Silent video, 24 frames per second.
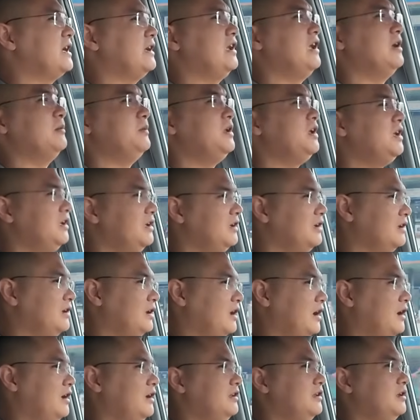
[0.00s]
trải nghiệm đi
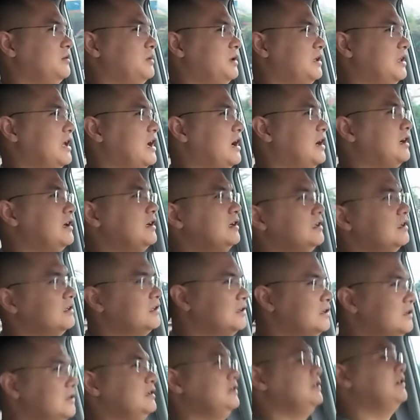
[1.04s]
đấy thì mình đang
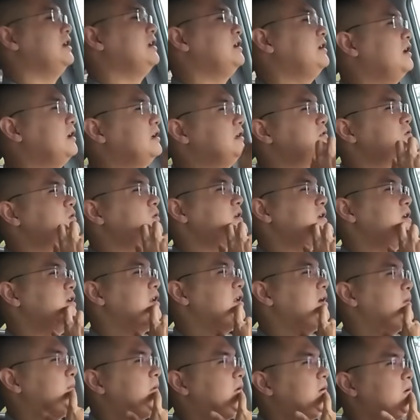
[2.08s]
đang đang suy nghĩ
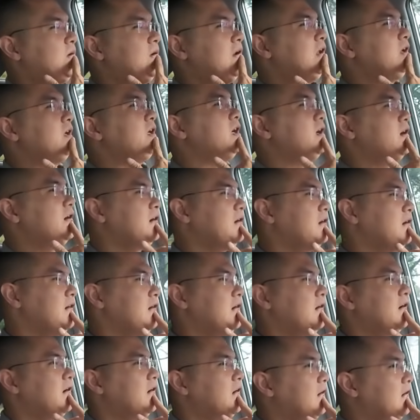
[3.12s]
là mình có lên uh,
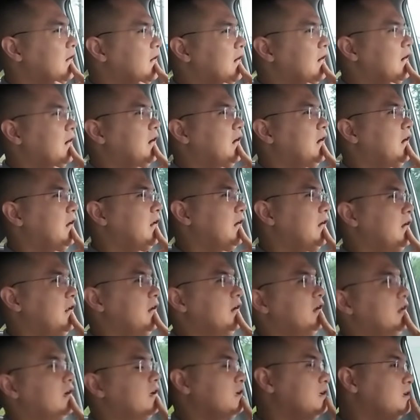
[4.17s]
lên
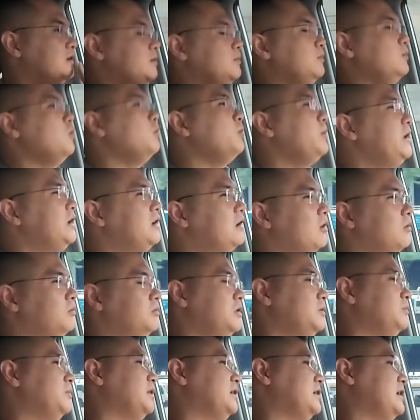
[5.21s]
lên uh, ờ, mobile
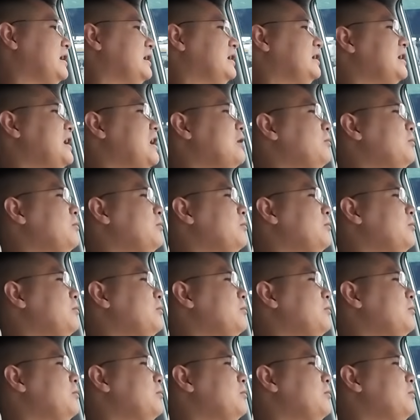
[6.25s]
không nhưng mà khả năng